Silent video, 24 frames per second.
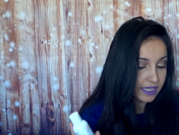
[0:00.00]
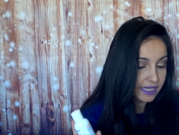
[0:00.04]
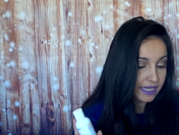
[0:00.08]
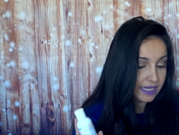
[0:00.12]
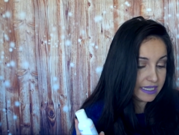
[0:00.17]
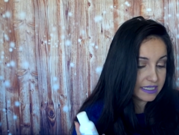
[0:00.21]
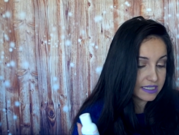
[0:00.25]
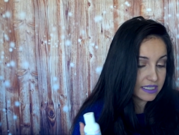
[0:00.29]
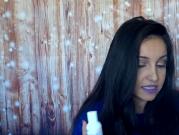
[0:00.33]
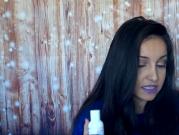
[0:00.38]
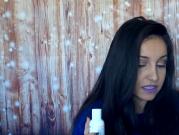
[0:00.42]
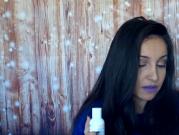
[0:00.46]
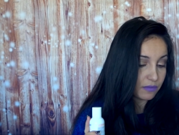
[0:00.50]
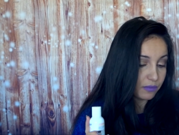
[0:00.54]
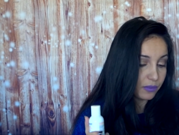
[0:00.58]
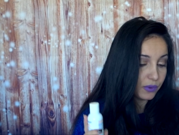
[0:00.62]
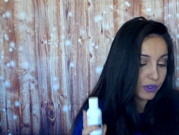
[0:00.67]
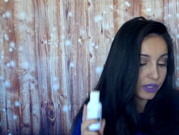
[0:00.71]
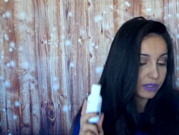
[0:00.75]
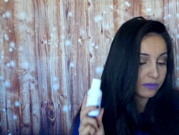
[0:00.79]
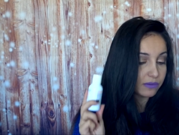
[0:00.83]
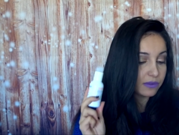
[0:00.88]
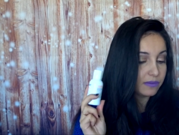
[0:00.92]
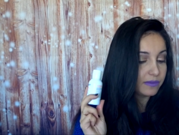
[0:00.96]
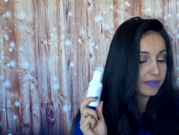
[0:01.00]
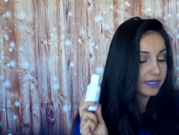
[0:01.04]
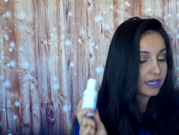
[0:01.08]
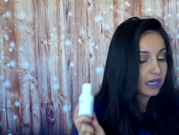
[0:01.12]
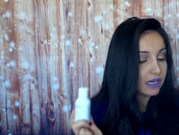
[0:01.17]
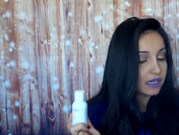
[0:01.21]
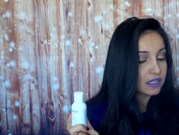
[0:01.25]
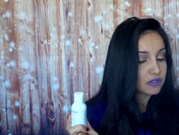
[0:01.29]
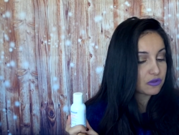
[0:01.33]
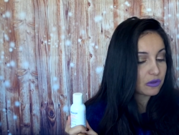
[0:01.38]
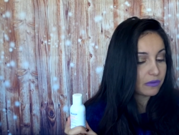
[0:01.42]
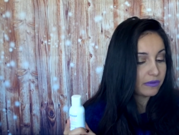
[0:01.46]
Este champú devolverá
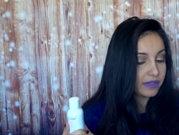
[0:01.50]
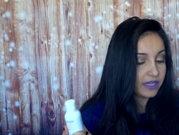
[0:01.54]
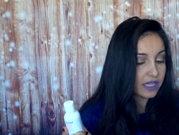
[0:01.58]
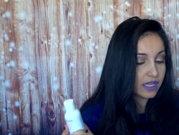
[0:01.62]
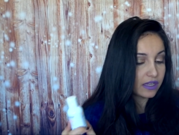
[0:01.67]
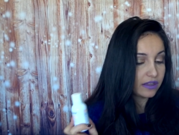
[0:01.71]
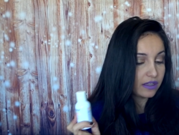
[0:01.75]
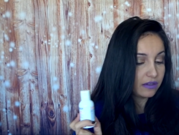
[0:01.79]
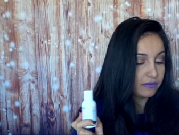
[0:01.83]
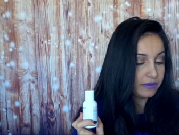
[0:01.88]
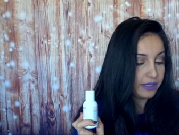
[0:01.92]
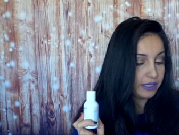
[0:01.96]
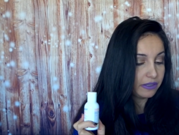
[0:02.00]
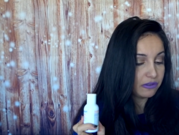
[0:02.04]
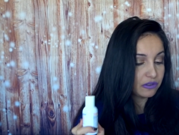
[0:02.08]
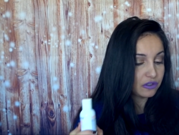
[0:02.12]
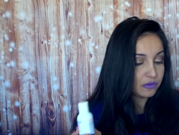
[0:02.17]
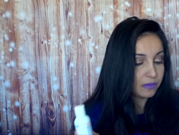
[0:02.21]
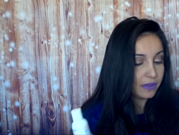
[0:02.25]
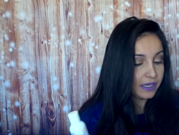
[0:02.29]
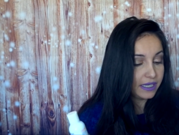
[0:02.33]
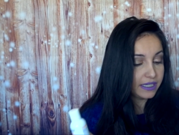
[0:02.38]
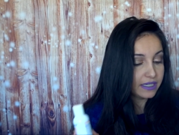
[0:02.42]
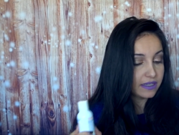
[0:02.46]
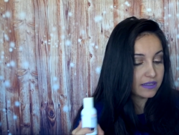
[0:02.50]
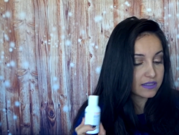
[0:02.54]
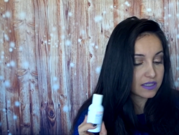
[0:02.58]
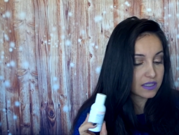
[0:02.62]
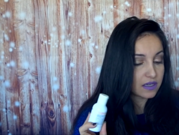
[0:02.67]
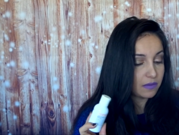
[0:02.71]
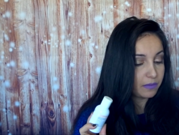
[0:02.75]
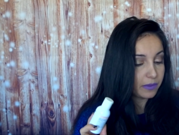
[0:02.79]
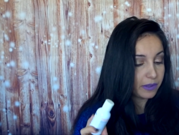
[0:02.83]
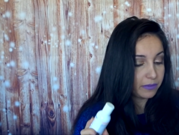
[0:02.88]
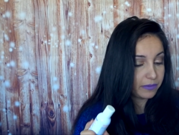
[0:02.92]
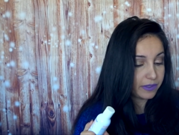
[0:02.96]
la suavidad y el brillo a tu melena
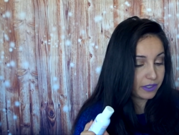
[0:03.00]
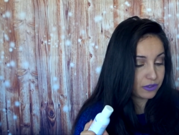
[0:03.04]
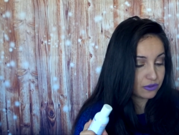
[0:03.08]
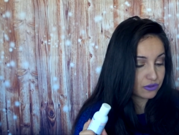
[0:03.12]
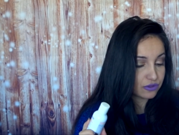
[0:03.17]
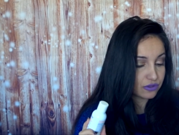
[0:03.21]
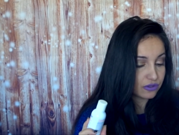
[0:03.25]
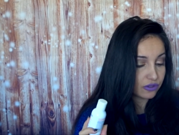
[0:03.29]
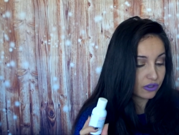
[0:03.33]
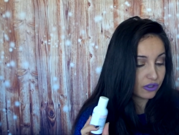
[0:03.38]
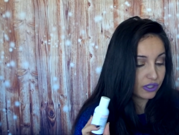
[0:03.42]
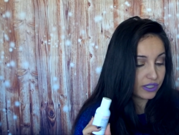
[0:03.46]
desde el primer uso,